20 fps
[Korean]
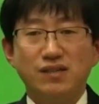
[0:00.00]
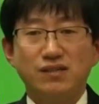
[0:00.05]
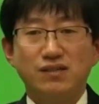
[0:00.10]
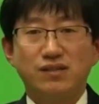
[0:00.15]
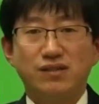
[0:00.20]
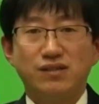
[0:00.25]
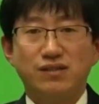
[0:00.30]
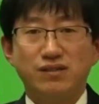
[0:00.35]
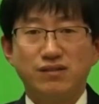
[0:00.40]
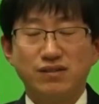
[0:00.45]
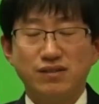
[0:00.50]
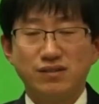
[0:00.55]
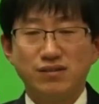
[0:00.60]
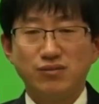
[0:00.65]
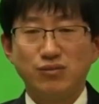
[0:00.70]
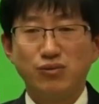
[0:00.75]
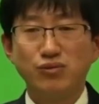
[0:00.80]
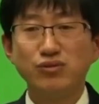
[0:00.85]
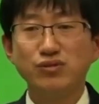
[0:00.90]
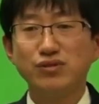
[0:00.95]
어,
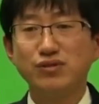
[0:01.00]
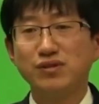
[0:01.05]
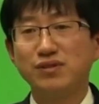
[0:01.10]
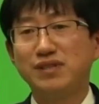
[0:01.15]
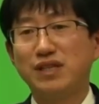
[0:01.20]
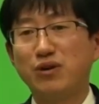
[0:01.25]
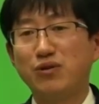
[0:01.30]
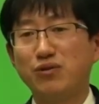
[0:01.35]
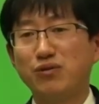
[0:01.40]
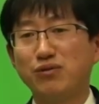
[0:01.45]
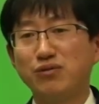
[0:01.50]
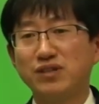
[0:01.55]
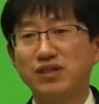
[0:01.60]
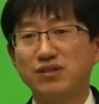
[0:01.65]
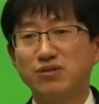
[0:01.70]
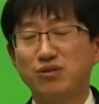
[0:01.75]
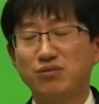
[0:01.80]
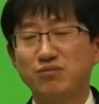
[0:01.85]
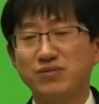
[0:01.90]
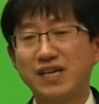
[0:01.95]
오늘
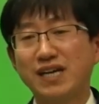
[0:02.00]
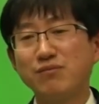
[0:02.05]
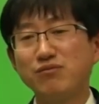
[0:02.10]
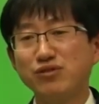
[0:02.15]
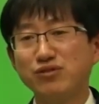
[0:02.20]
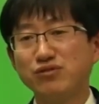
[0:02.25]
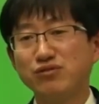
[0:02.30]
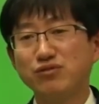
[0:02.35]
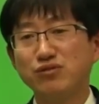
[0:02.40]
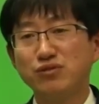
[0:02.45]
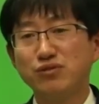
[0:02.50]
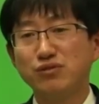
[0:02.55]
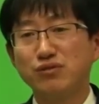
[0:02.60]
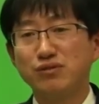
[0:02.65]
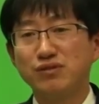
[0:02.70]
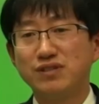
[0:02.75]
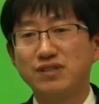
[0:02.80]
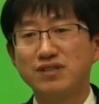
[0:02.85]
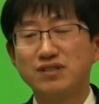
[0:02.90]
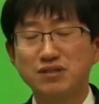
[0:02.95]
내용이 좀 짧을
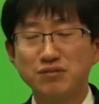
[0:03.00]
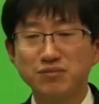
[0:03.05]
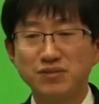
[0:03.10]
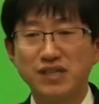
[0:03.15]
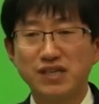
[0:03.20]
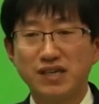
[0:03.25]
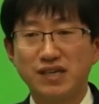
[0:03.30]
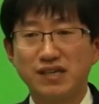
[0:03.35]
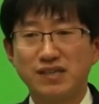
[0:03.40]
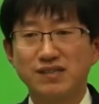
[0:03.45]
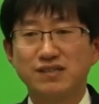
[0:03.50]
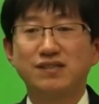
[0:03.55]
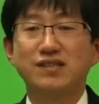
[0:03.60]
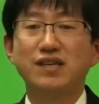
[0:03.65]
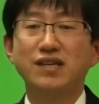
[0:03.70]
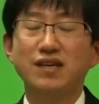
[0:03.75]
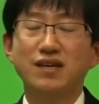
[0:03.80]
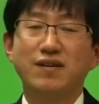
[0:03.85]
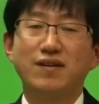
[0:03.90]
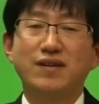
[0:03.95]
수도 있습니다.
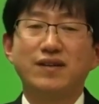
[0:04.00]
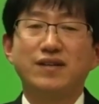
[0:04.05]
근데